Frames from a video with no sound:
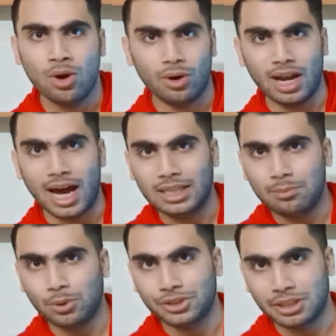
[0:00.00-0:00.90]
और आधे
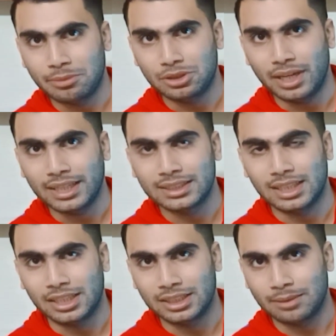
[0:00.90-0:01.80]
पोर्शन में जो है किस
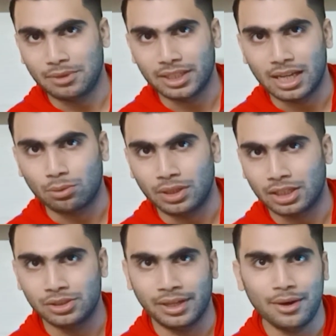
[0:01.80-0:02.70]
तरीके से अपने
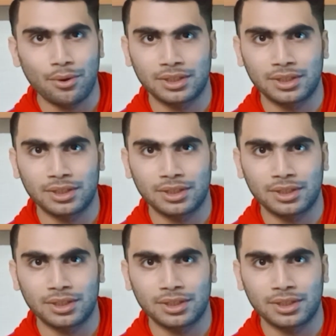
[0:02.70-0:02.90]
कैलकुलेटर जो है